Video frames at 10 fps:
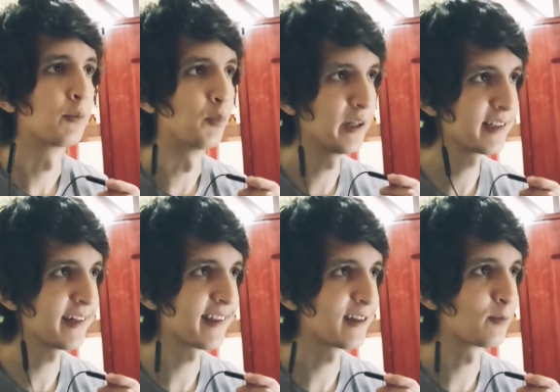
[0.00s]
Buenas
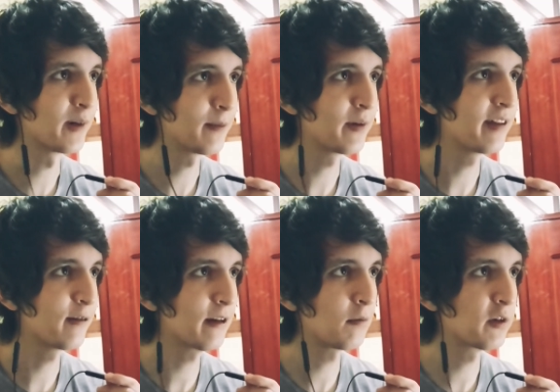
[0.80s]
tardes, ¿para
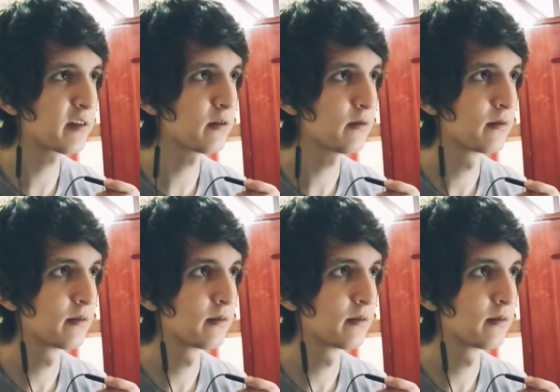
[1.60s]
pedir un almuerzo?